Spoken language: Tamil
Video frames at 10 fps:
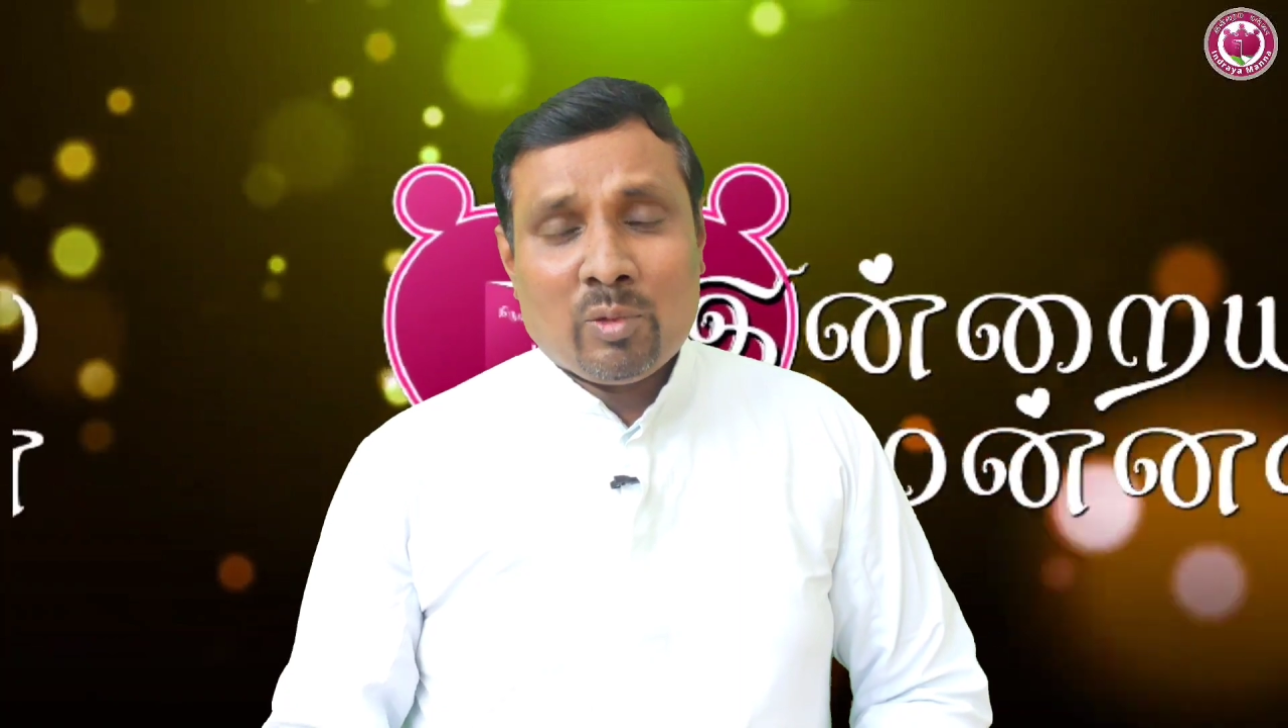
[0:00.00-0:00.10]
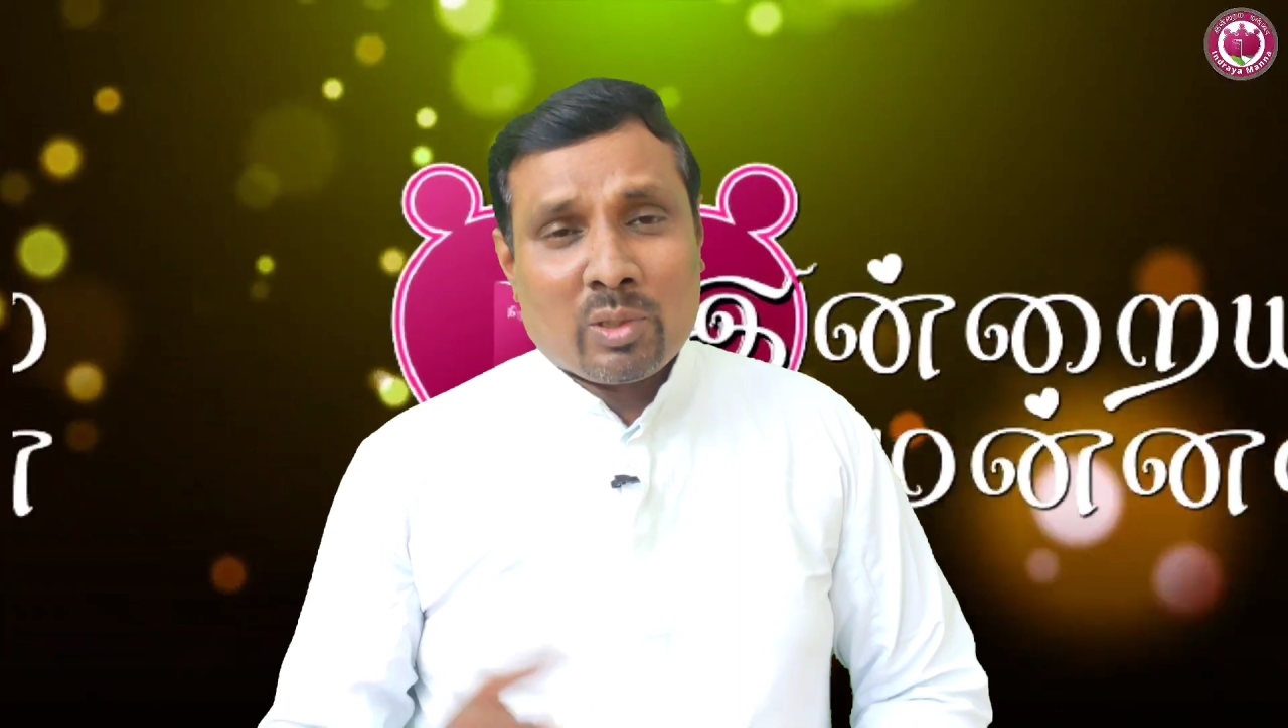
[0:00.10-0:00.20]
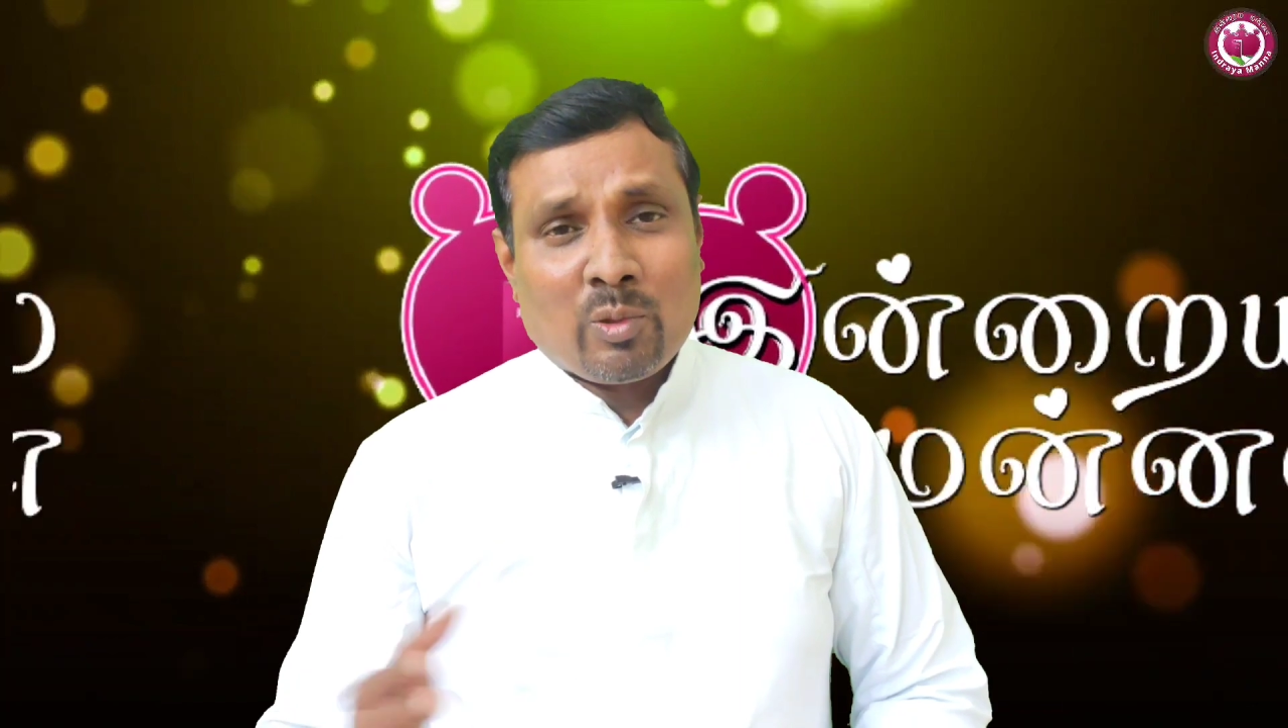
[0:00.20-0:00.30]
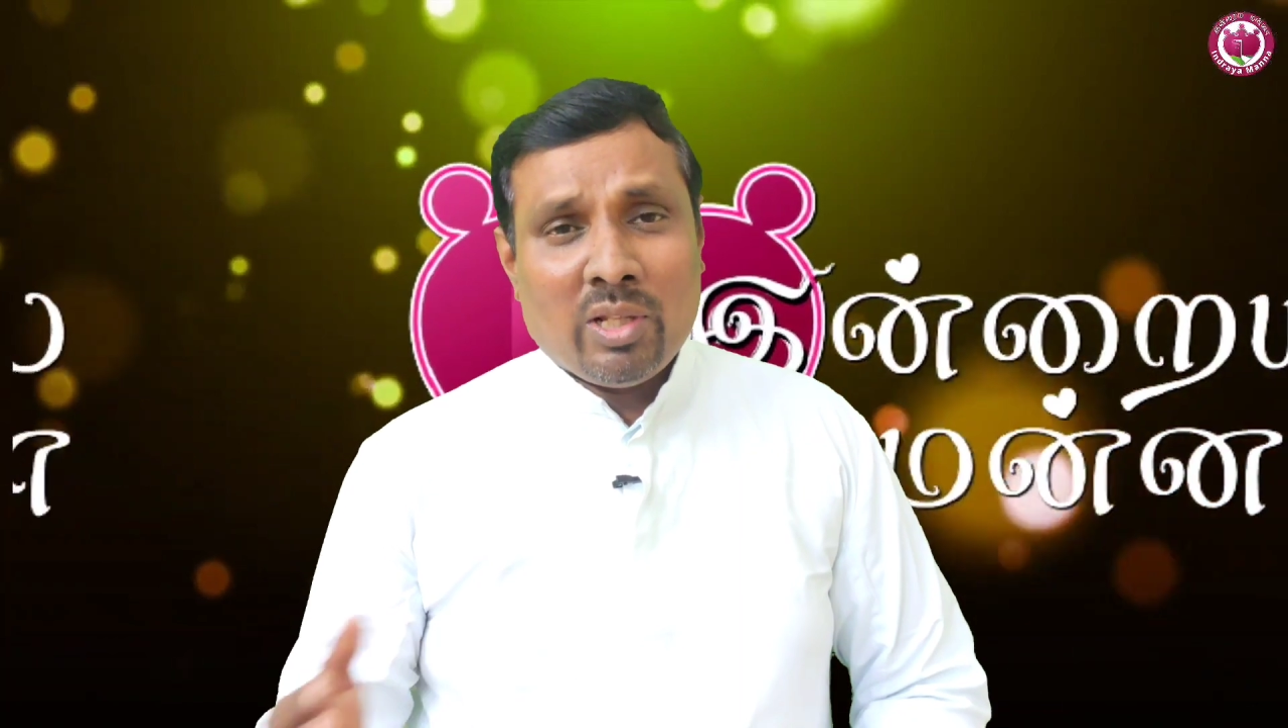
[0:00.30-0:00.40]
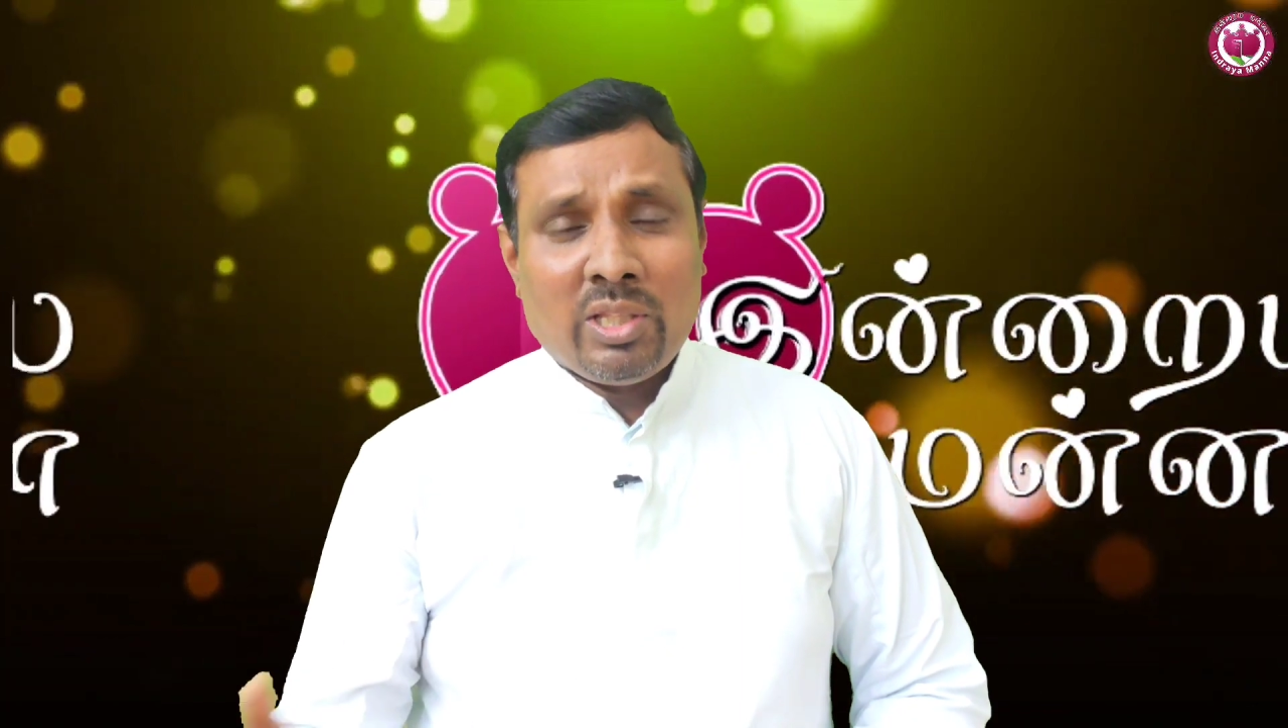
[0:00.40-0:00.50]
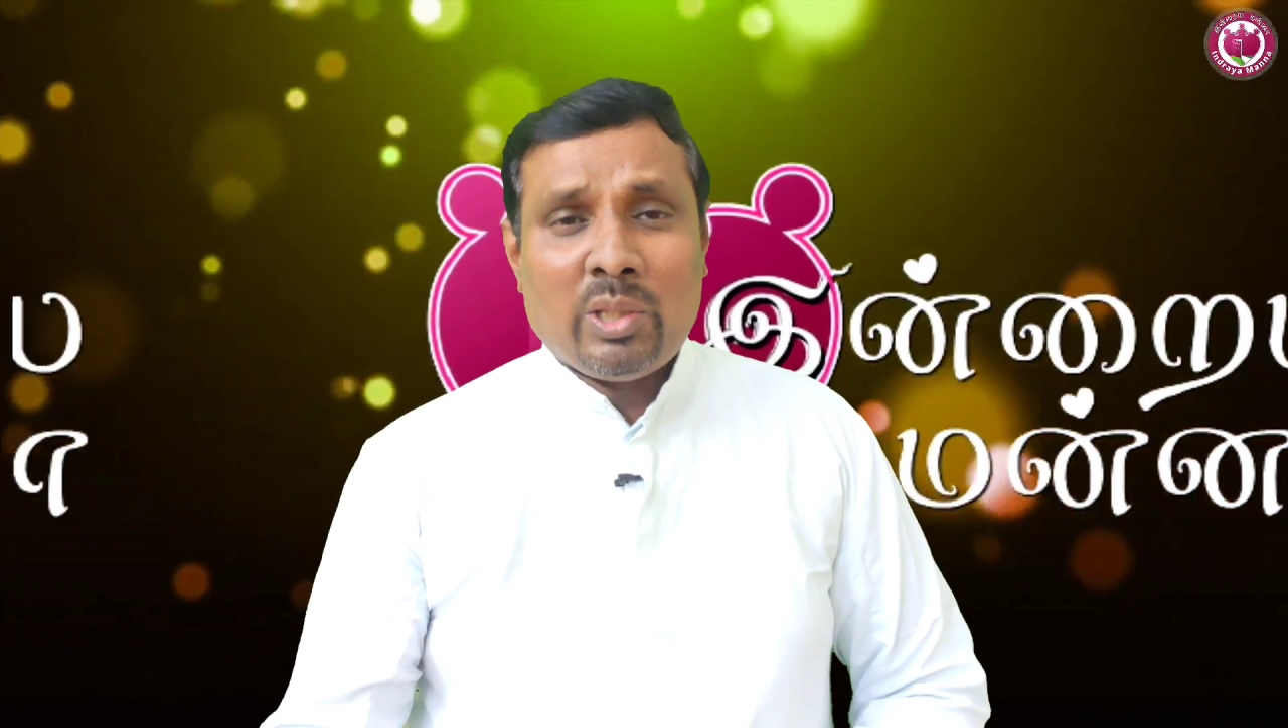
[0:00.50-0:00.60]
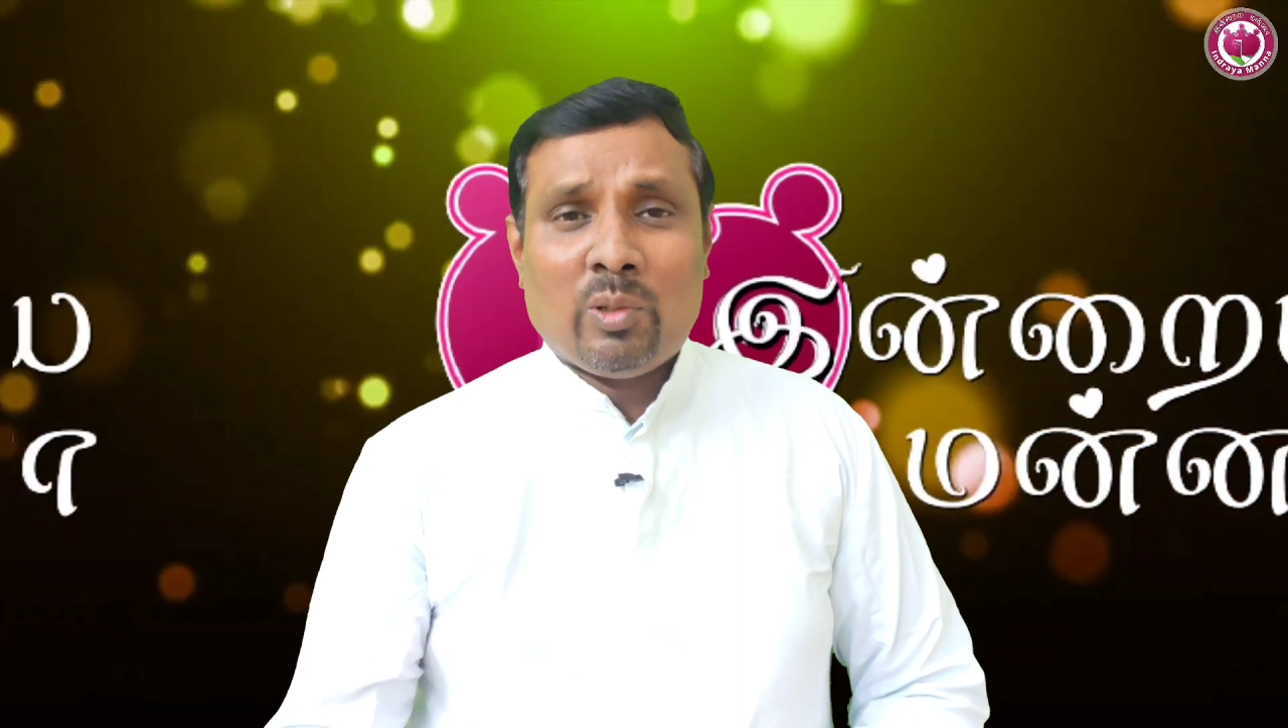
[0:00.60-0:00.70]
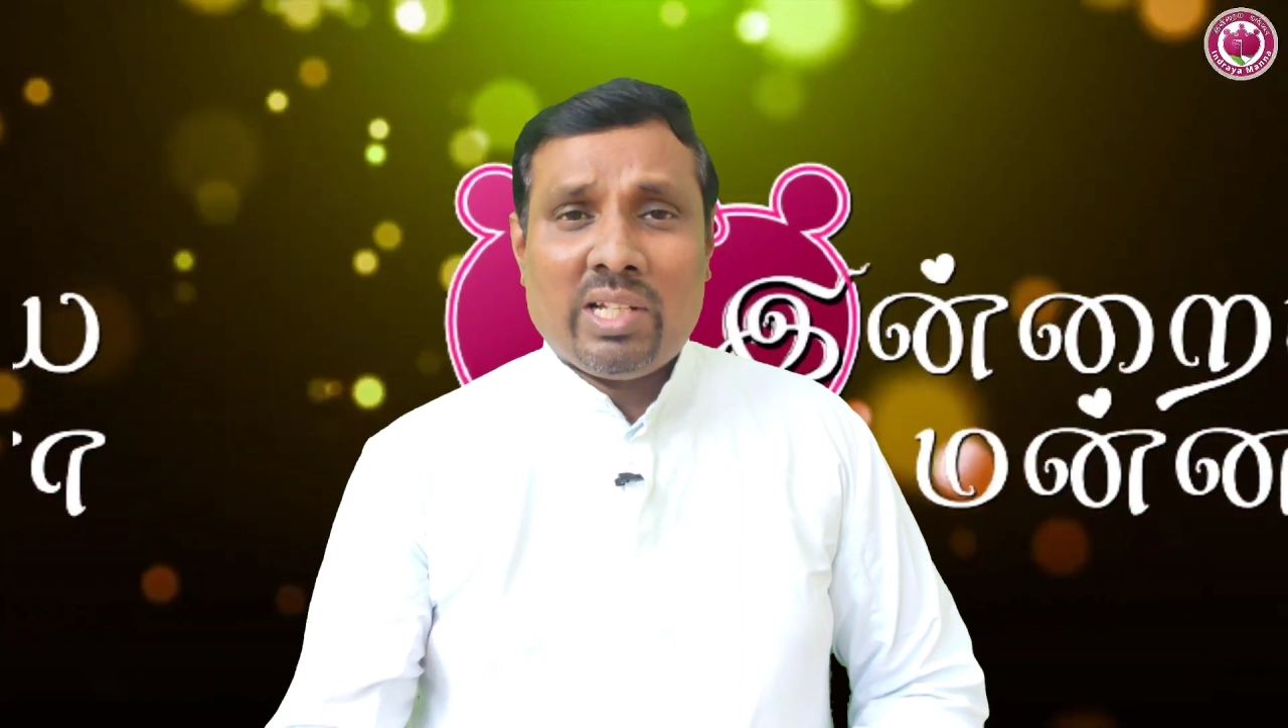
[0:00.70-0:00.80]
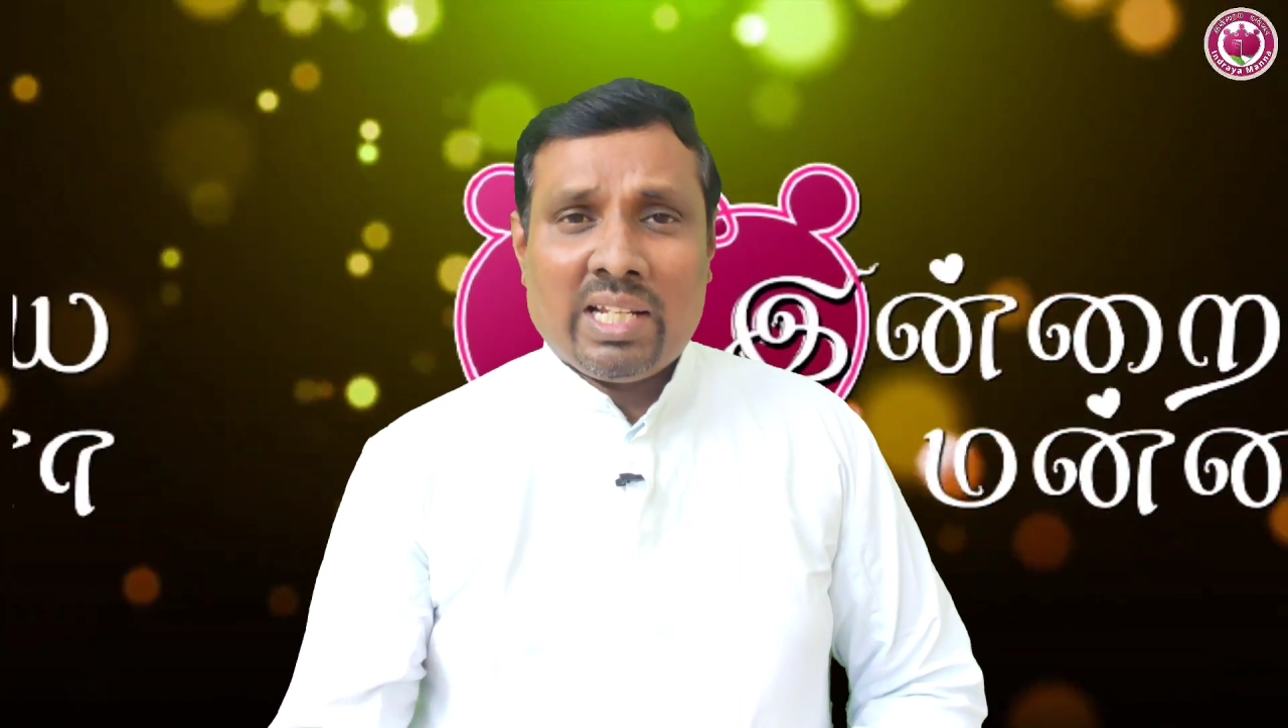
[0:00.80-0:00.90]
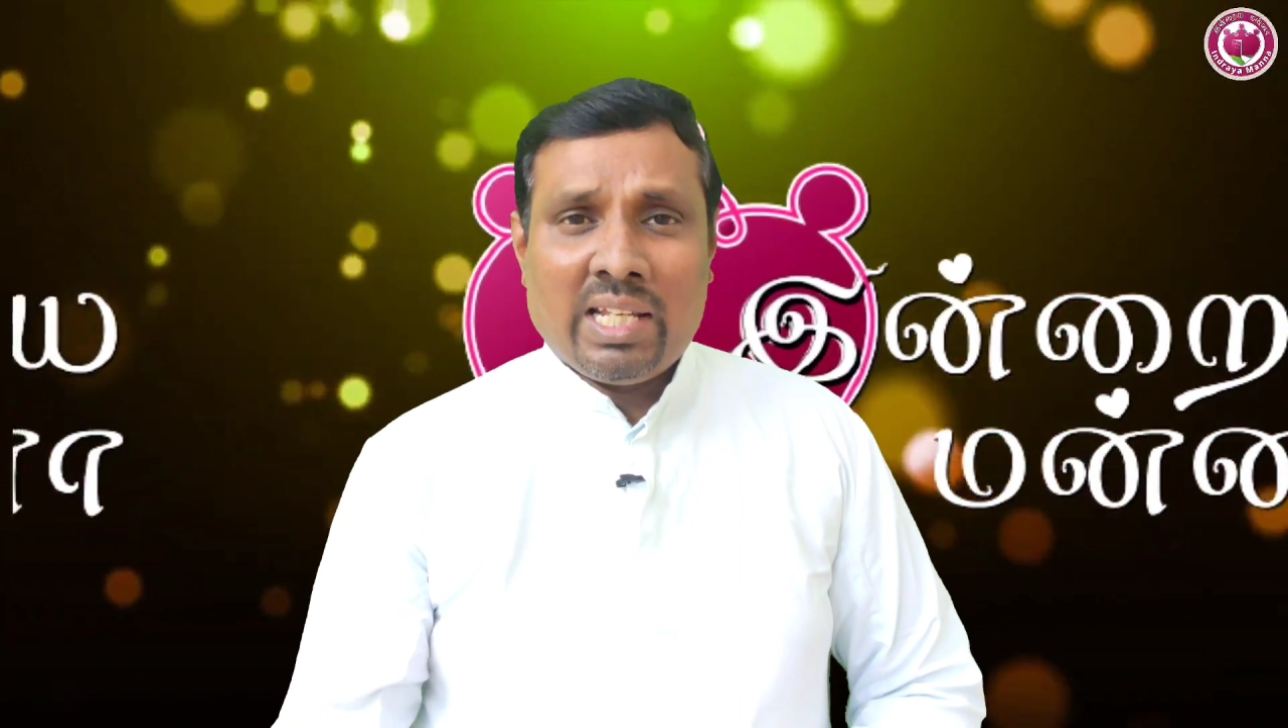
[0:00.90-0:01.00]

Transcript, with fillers: ஒரு குழந்தையோடு